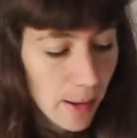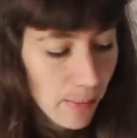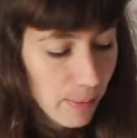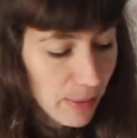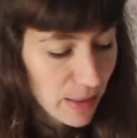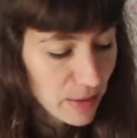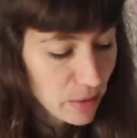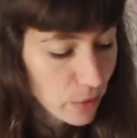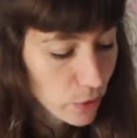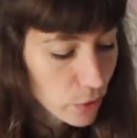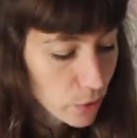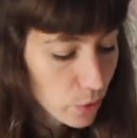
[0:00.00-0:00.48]

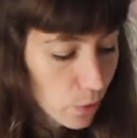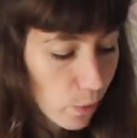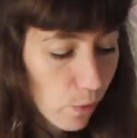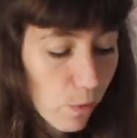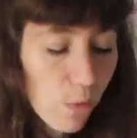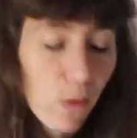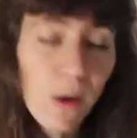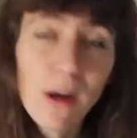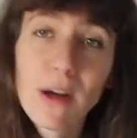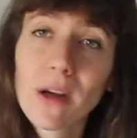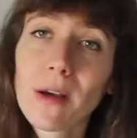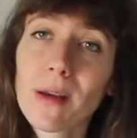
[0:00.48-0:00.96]
Parce que ce qu'on
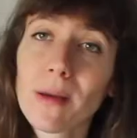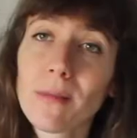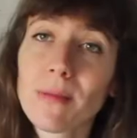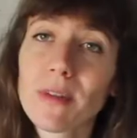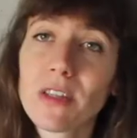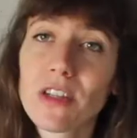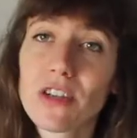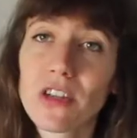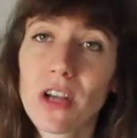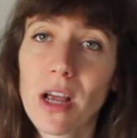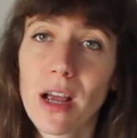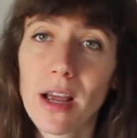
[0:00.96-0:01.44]
voit quand même
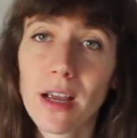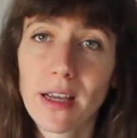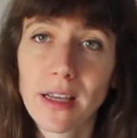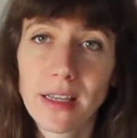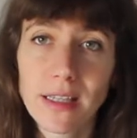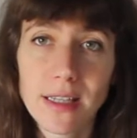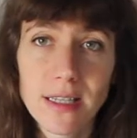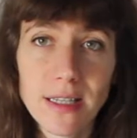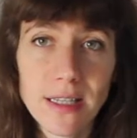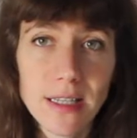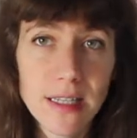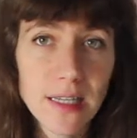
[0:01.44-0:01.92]
déjà
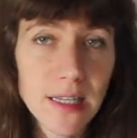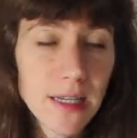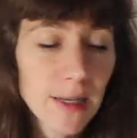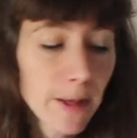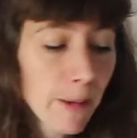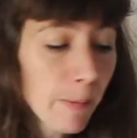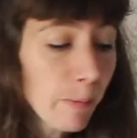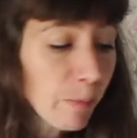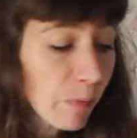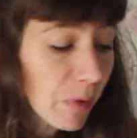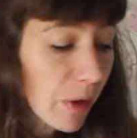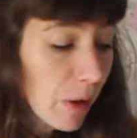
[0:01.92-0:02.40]
rien
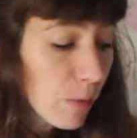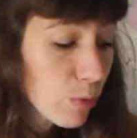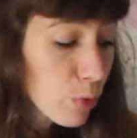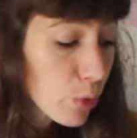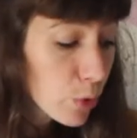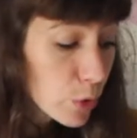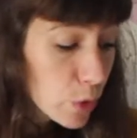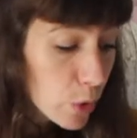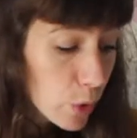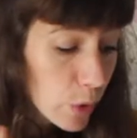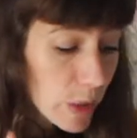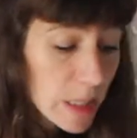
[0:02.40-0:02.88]
qu'ici,
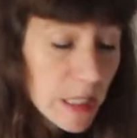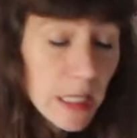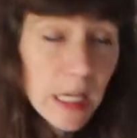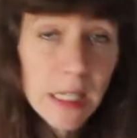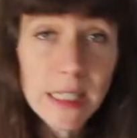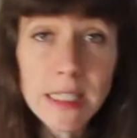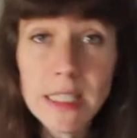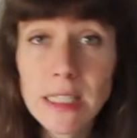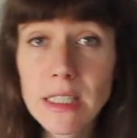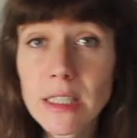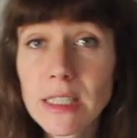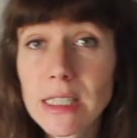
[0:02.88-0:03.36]
pour ceux et
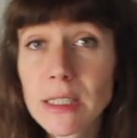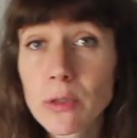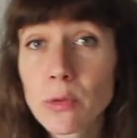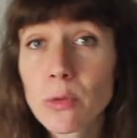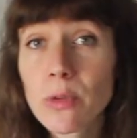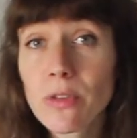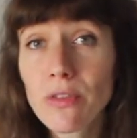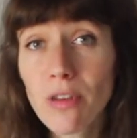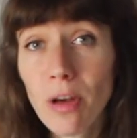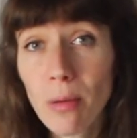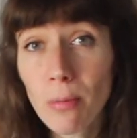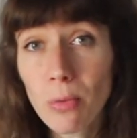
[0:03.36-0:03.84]
celles qui
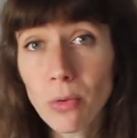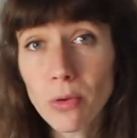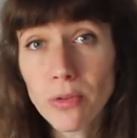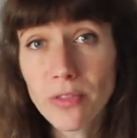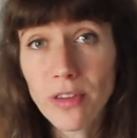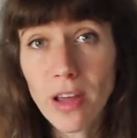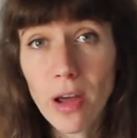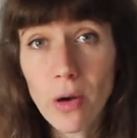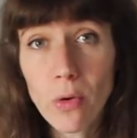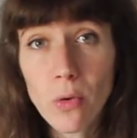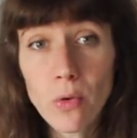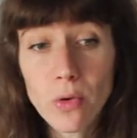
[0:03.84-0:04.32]
suivent un peu le
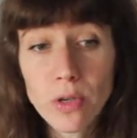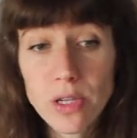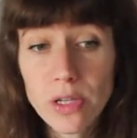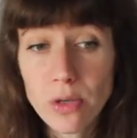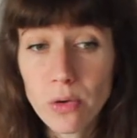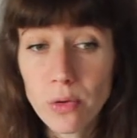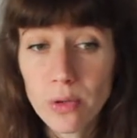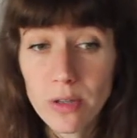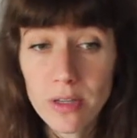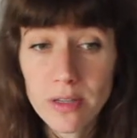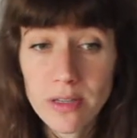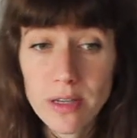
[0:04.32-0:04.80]
Tao,
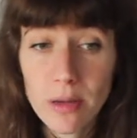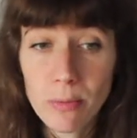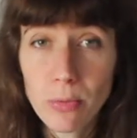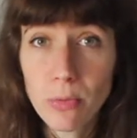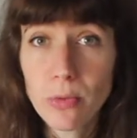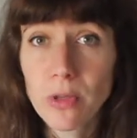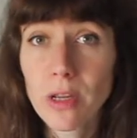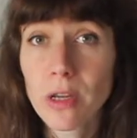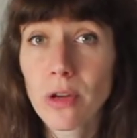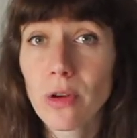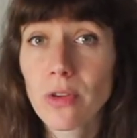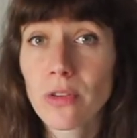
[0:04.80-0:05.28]
qui connaissent un
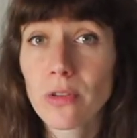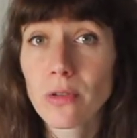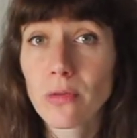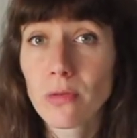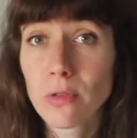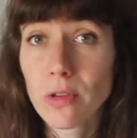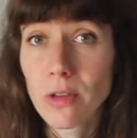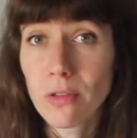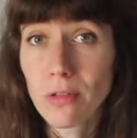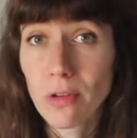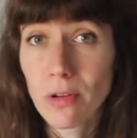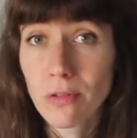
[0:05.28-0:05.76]
peu d'ailleurs si
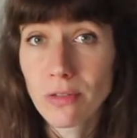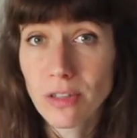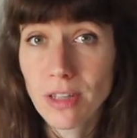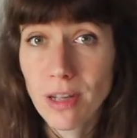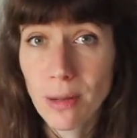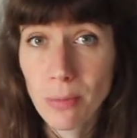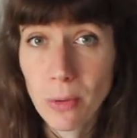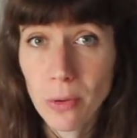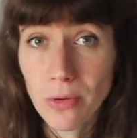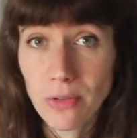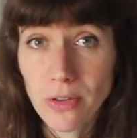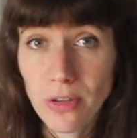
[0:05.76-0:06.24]
vous avez envie
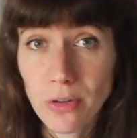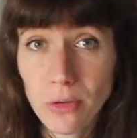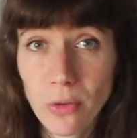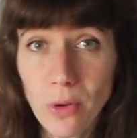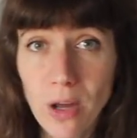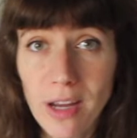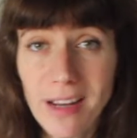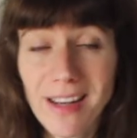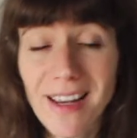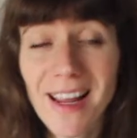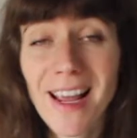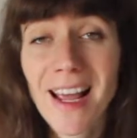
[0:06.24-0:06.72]
d'apprendre cet
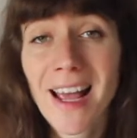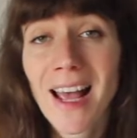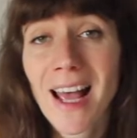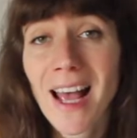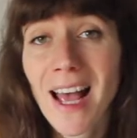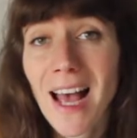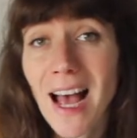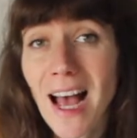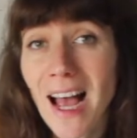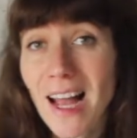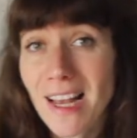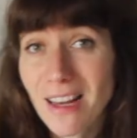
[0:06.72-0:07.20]
oracle,
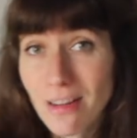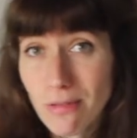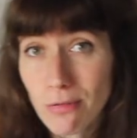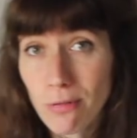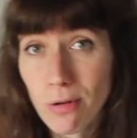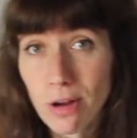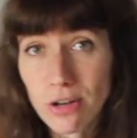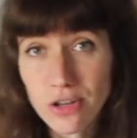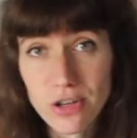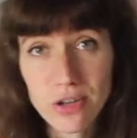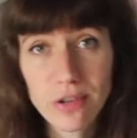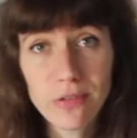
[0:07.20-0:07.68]
Allez
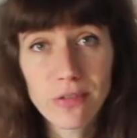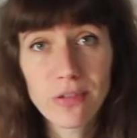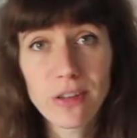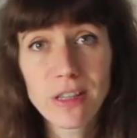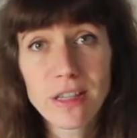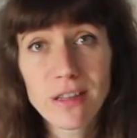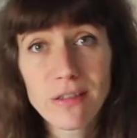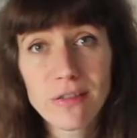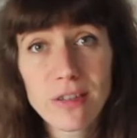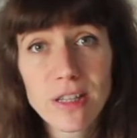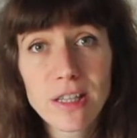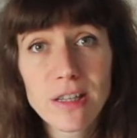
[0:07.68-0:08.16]
voir, j'ai fait
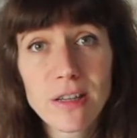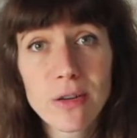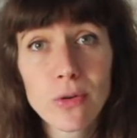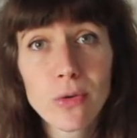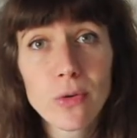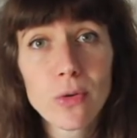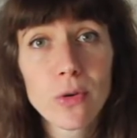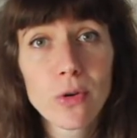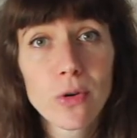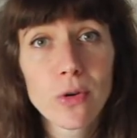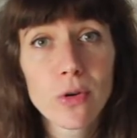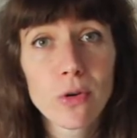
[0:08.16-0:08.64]
des
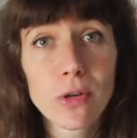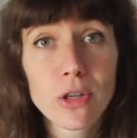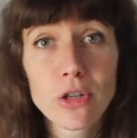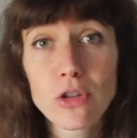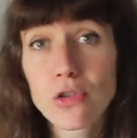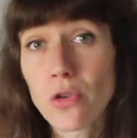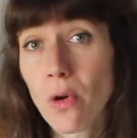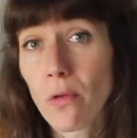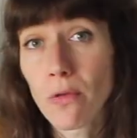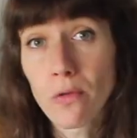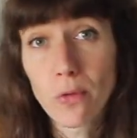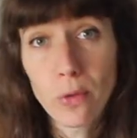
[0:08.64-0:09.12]
vidéos euh, et
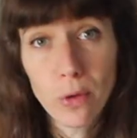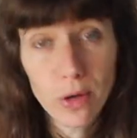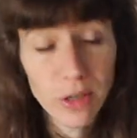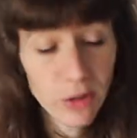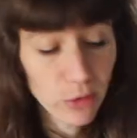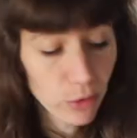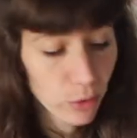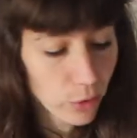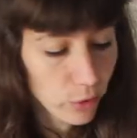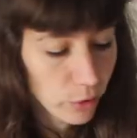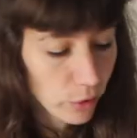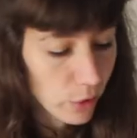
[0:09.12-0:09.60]
j'en ferai
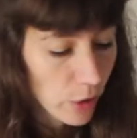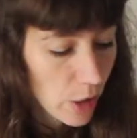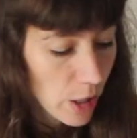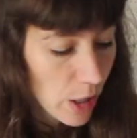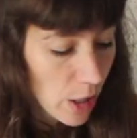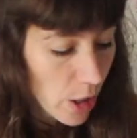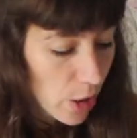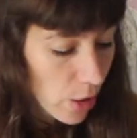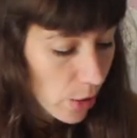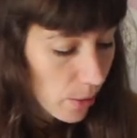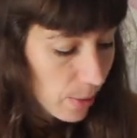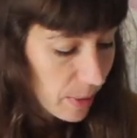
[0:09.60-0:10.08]
d'autres
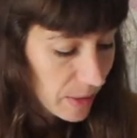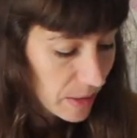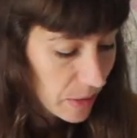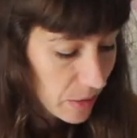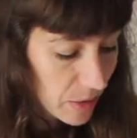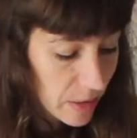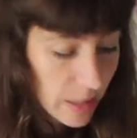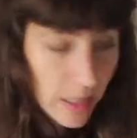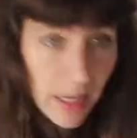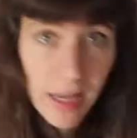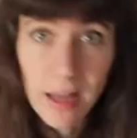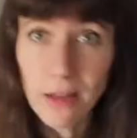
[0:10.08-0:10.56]
euh, parce
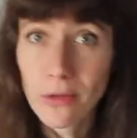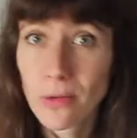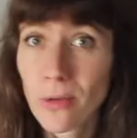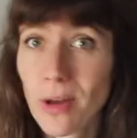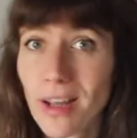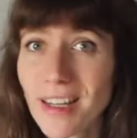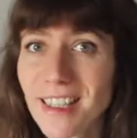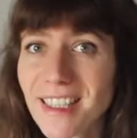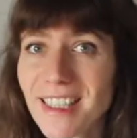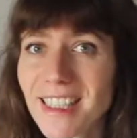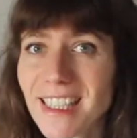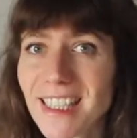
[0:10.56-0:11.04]
que c'est un
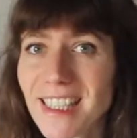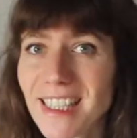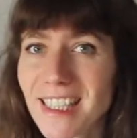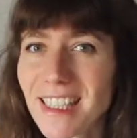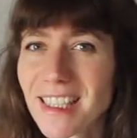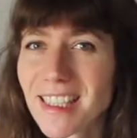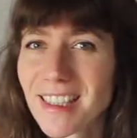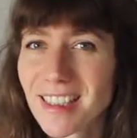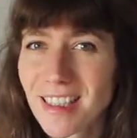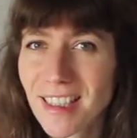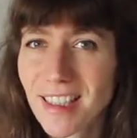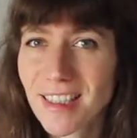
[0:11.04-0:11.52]
oracle
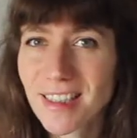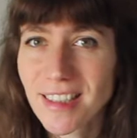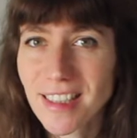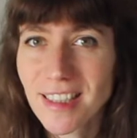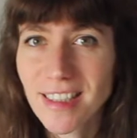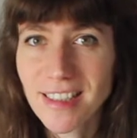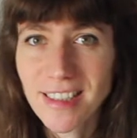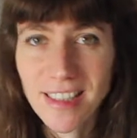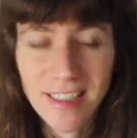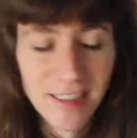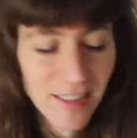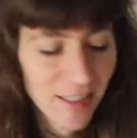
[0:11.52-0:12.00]
qui est très
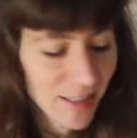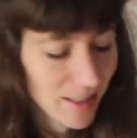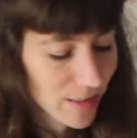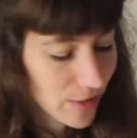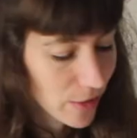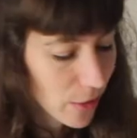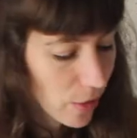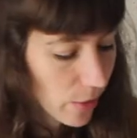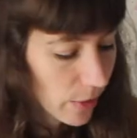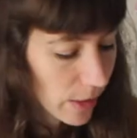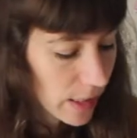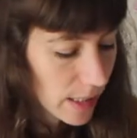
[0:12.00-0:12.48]
très
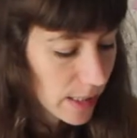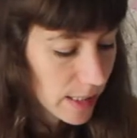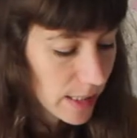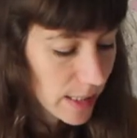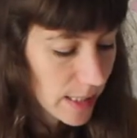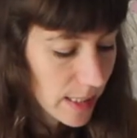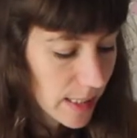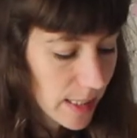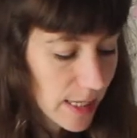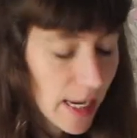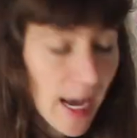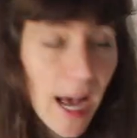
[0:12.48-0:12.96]
intéressant et
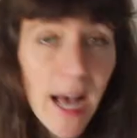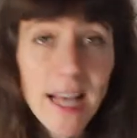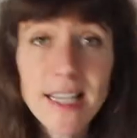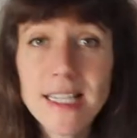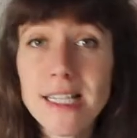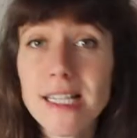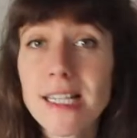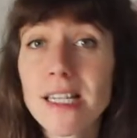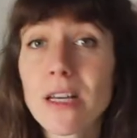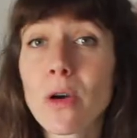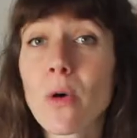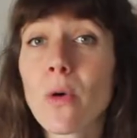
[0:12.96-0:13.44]
qui est
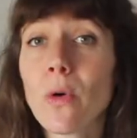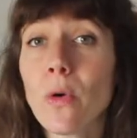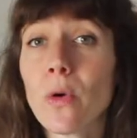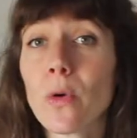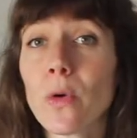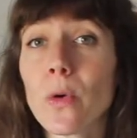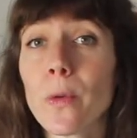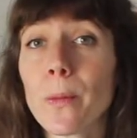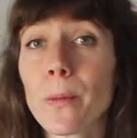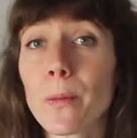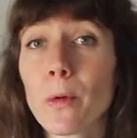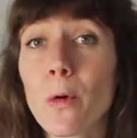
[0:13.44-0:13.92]
assez
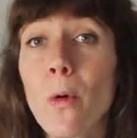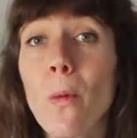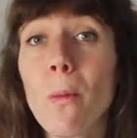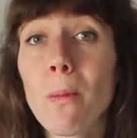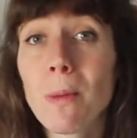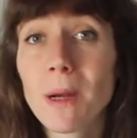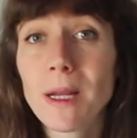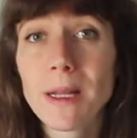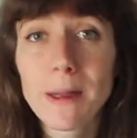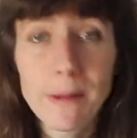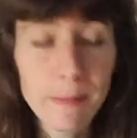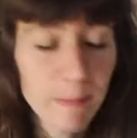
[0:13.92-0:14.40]
euh,
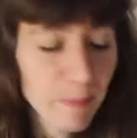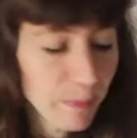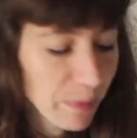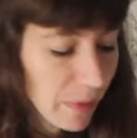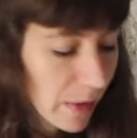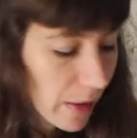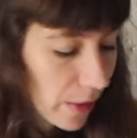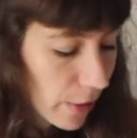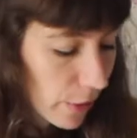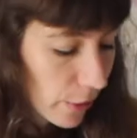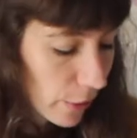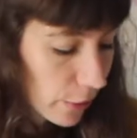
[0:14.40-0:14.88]
complet
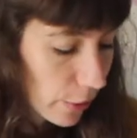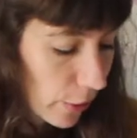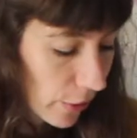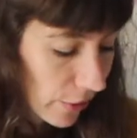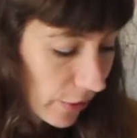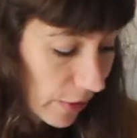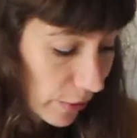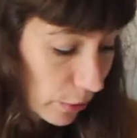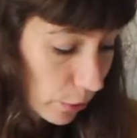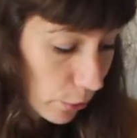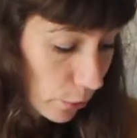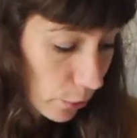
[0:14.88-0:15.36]
dans
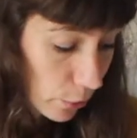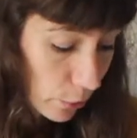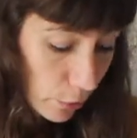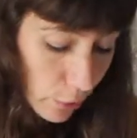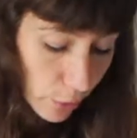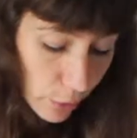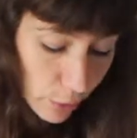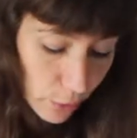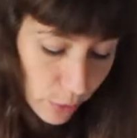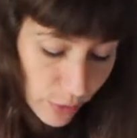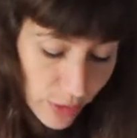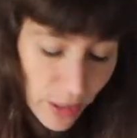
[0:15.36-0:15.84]
sa
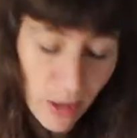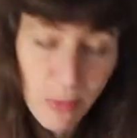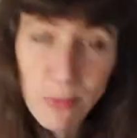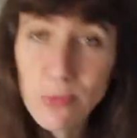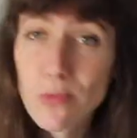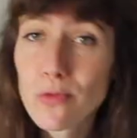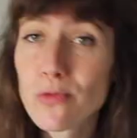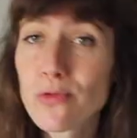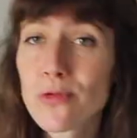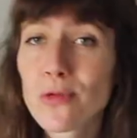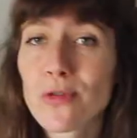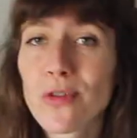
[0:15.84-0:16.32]
structure, donc il y a
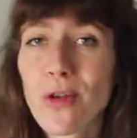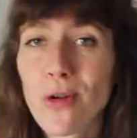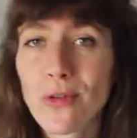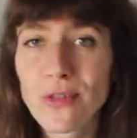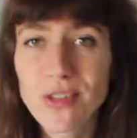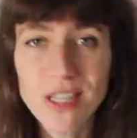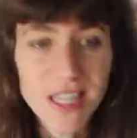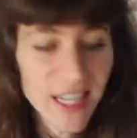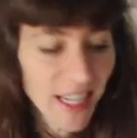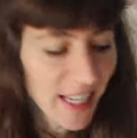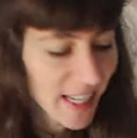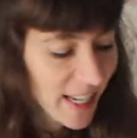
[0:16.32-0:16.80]
beaucoup de choses à en
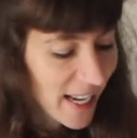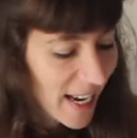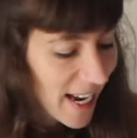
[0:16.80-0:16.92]
dire.